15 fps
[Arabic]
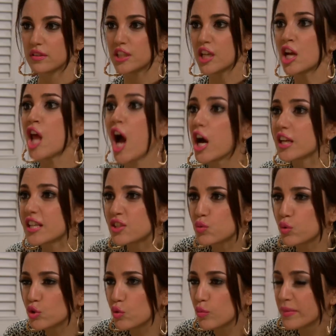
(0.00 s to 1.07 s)
يا نهار
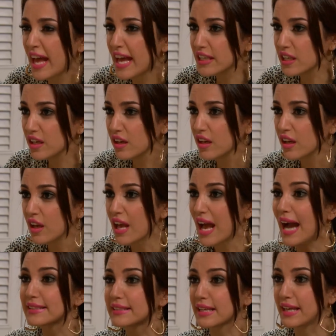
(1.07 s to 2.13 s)
اسود ومنيل
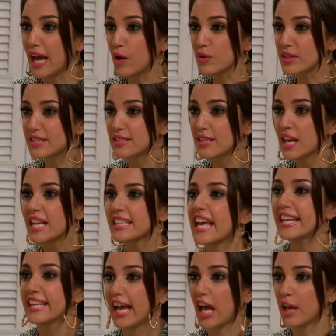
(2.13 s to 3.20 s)
هتتجوز
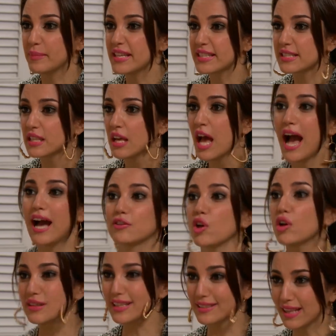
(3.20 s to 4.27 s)
تاني يا خميس
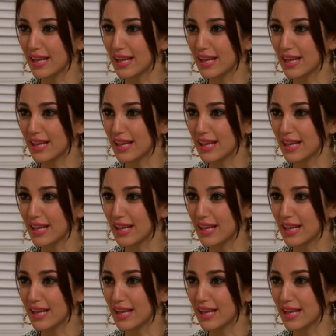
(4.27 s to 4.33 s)
هتخلي